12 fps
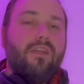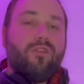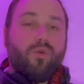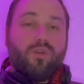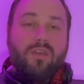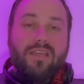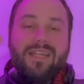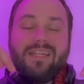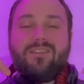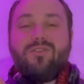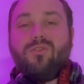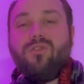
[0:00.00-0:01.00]
Donc
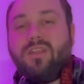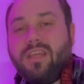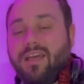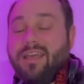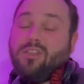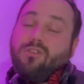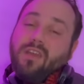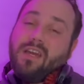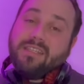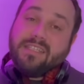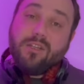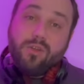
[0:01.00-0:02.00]
clique sur le lien et tu verras
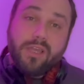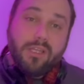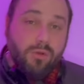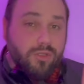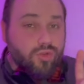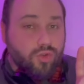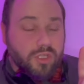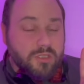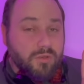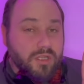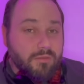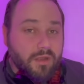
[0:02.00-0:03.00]
si le cadeau est toujours
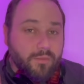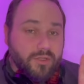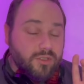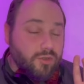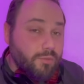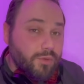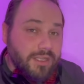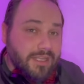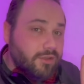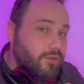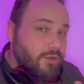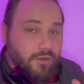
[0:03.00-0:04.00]
disponible. parce que
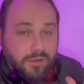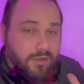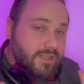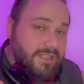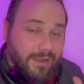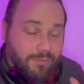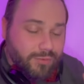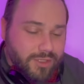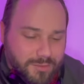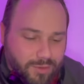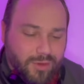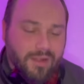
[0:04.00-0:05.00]
peut-être qu'il euh, sera plus
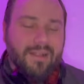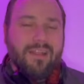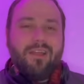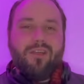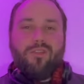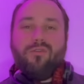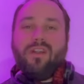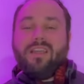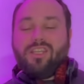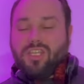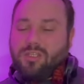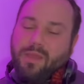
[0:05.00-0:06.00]
dispo. Donc voilà,
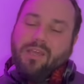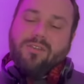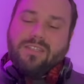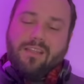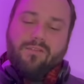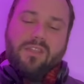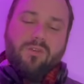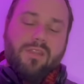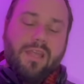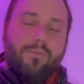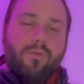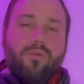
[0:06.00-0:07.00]
j'espère que cette vidéo
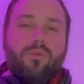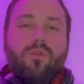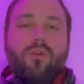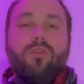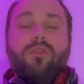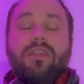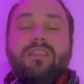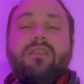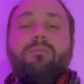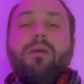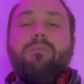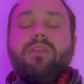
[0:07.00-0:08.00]
t'a plu.
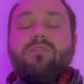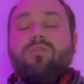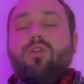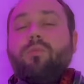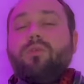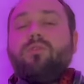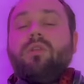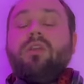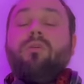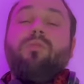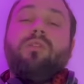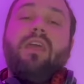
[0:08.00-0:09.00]
N'hésite pas à me dire ce que t'en penses dans les
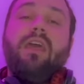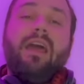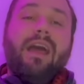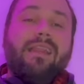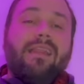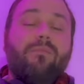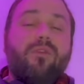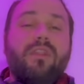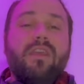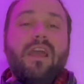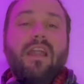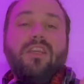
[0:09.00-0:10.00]
commentaires, à
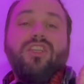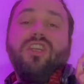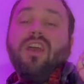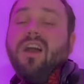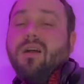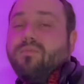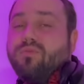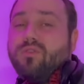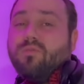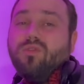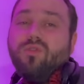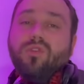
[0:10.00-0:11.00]
t'abonner, à lâcher un pouce
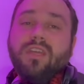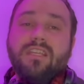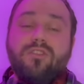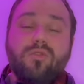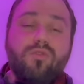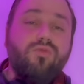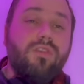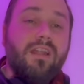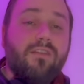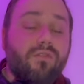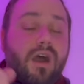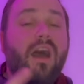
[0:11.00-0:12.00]
bleu et surtout
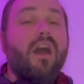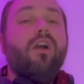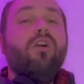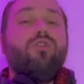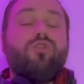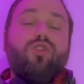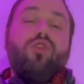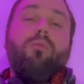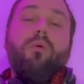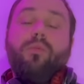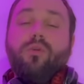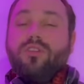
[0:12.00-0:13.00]
d'aller voir ce que je te
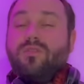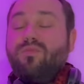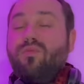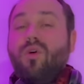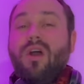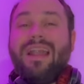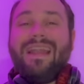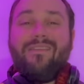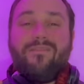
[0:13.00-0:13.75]
propose pour les